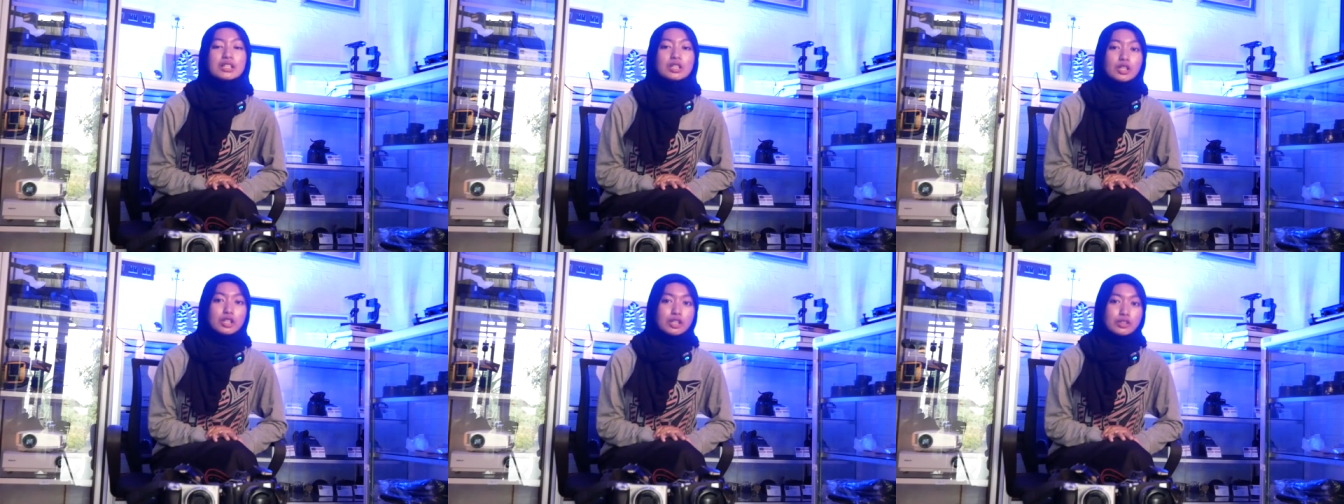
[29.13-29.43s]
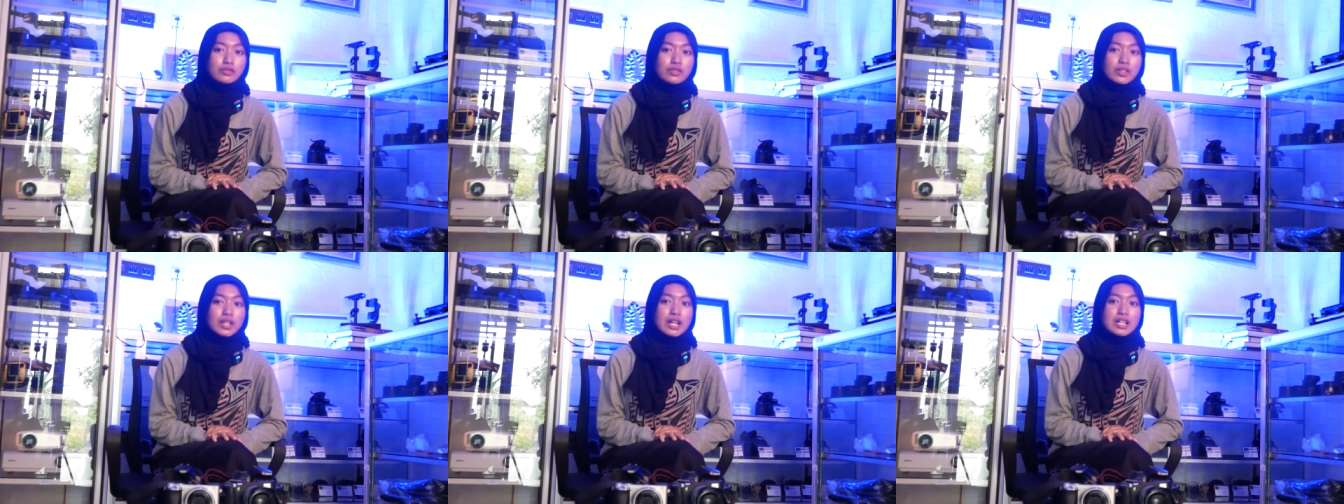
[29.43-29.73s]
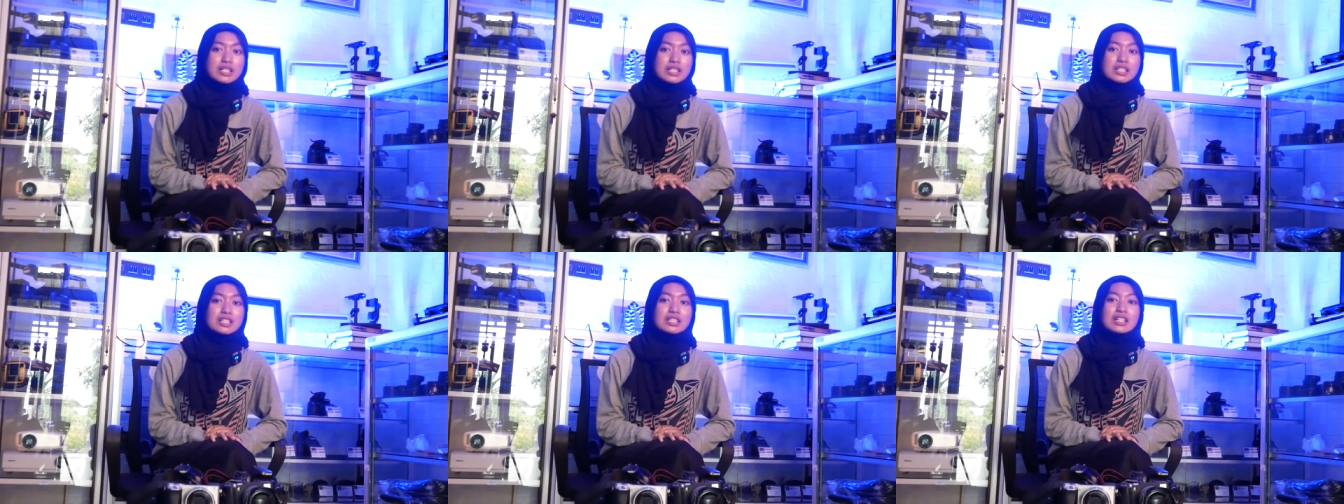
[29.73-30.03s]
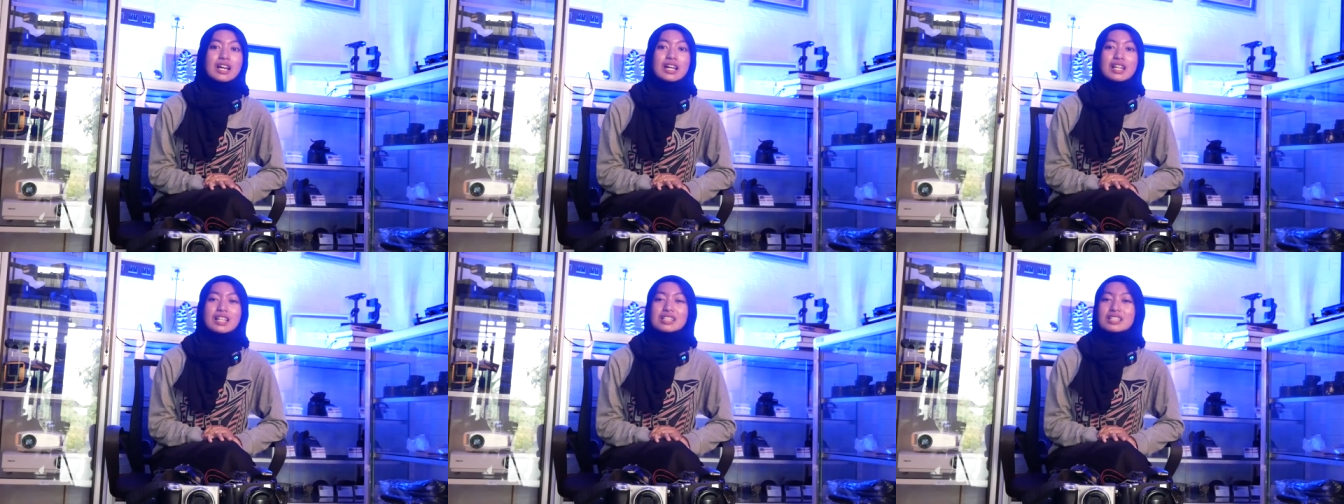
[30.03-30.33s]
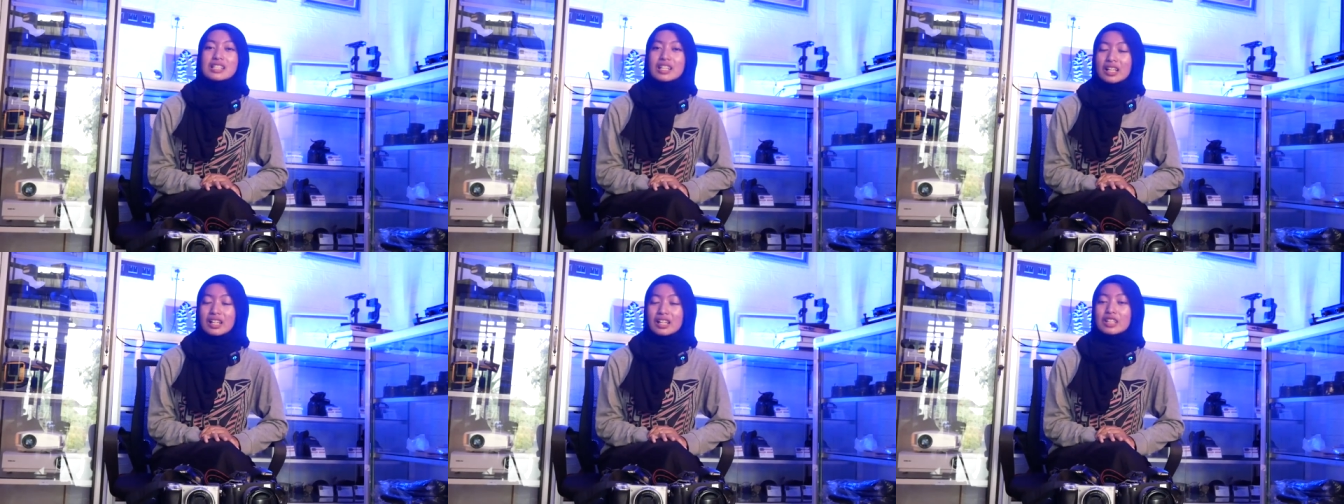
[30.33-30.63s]
Notifikasi dari
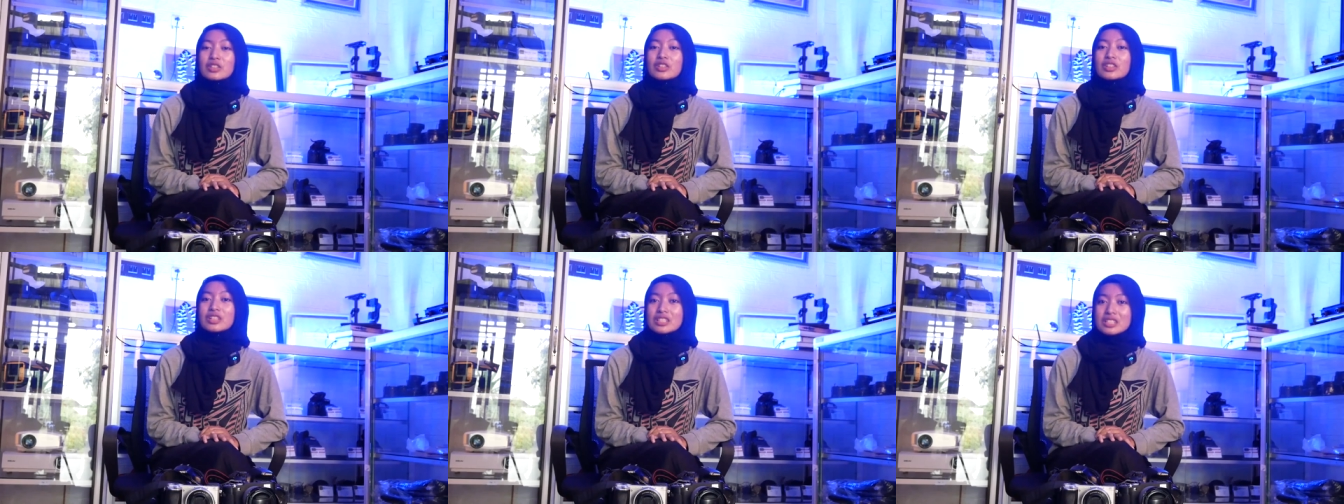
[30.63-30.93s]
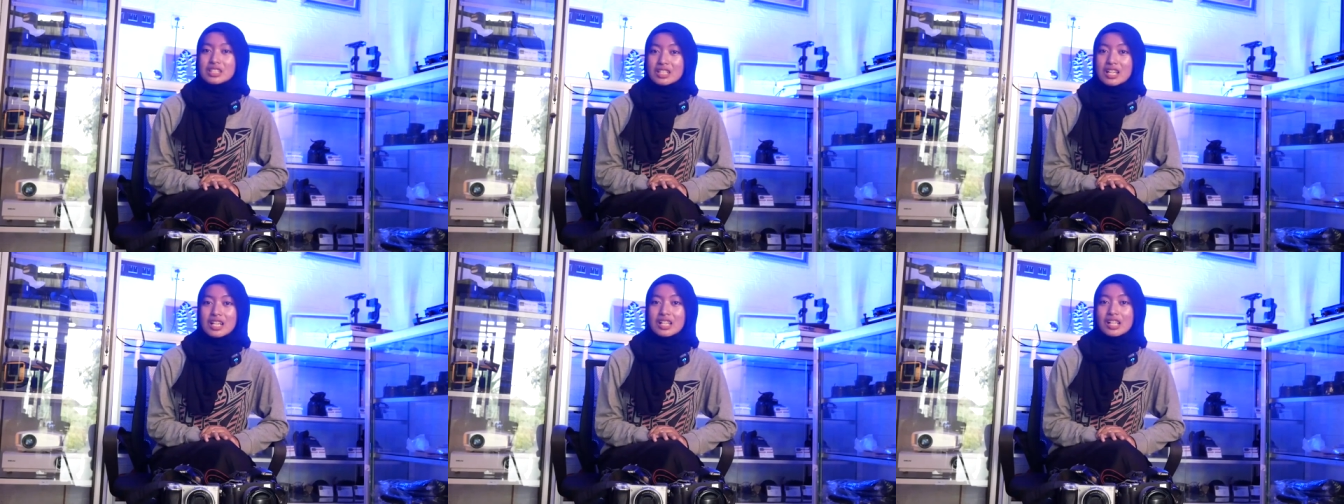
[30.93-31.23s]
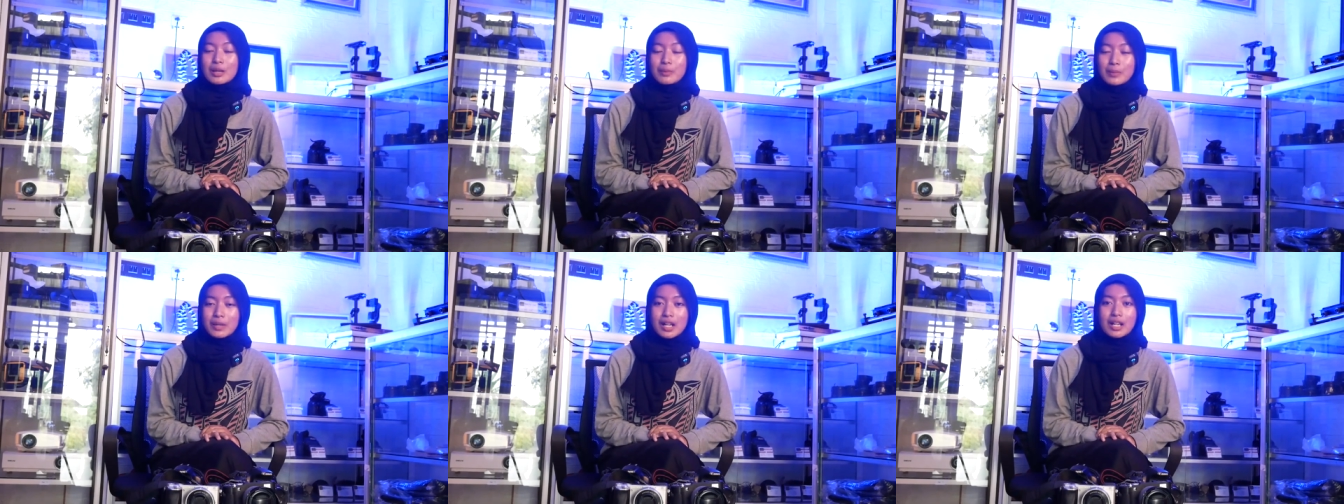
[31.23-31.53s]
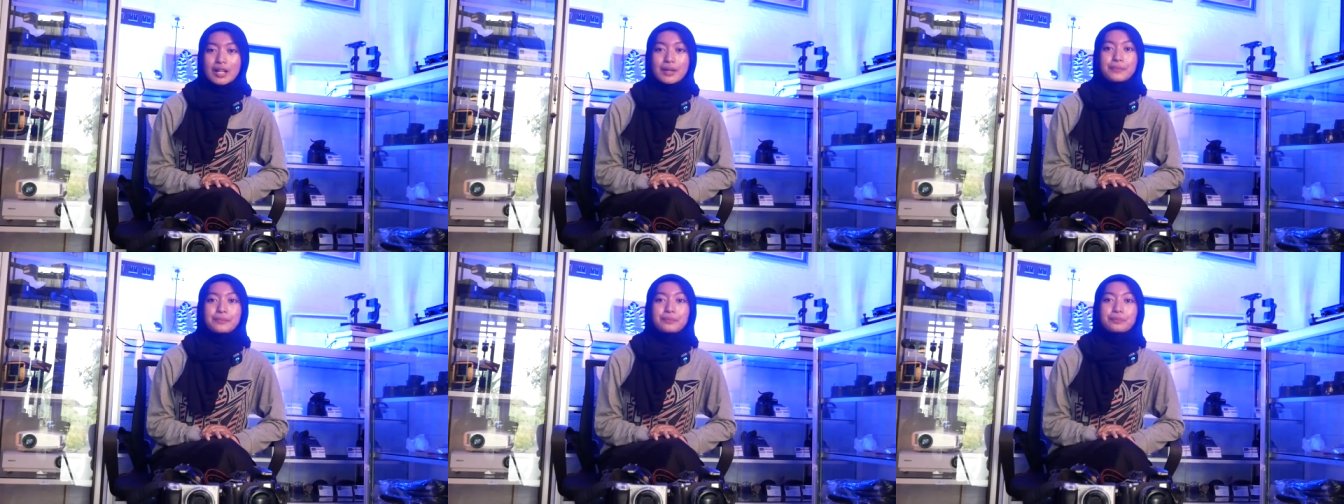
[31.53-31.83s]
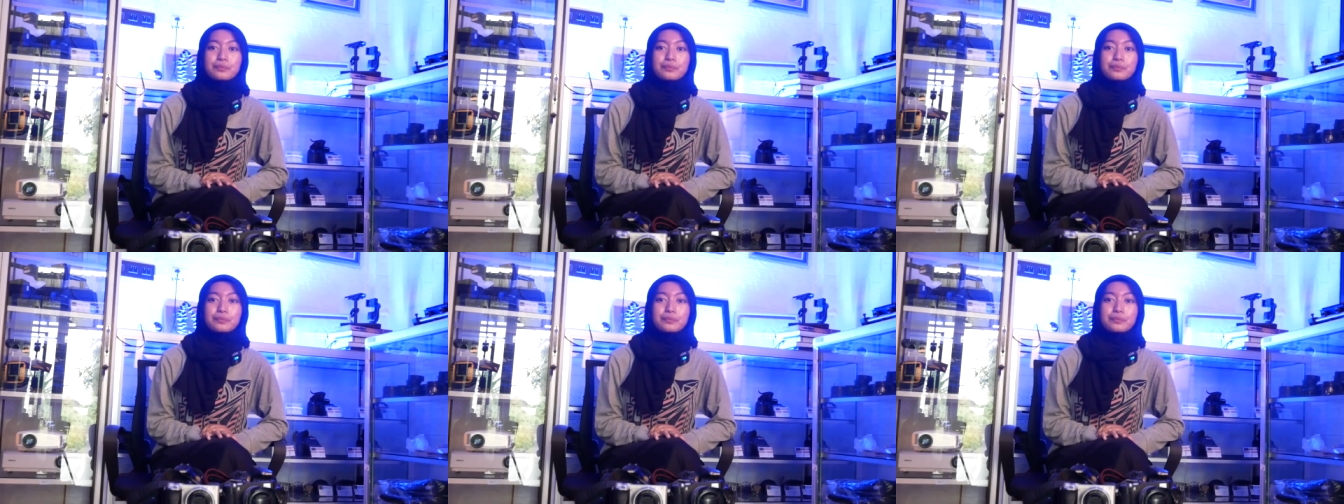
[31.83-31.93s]
channel Indonesia Kamera.